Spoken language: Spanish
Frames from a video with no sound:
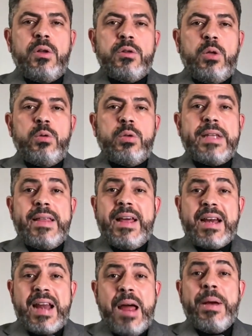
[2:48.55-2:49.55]
donde usted
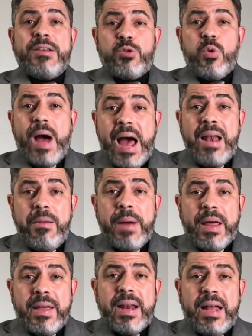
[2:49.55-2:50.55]
derrama su
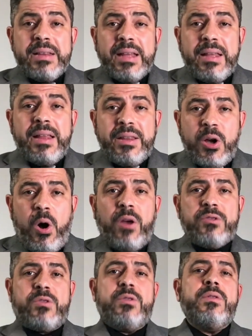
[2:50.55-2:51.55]
alma delante de
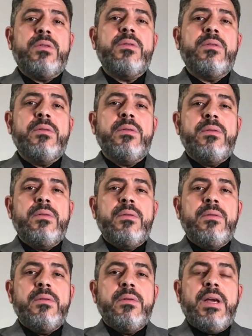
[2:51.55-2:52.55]
Dios
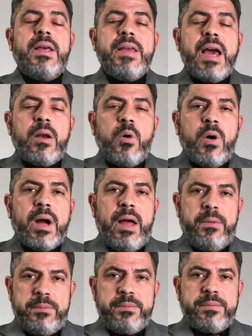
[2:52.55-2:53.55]
y dialoga.